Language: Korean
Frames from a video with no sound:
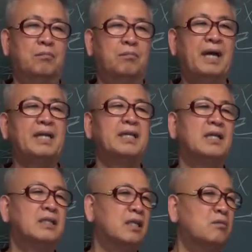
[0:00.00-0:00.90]

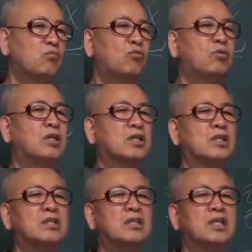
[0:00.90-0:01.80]
팔아야 될
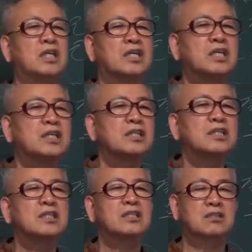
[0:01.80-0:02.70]
물건은
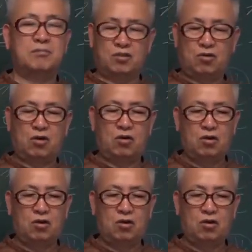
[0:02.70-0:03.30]
경신금이고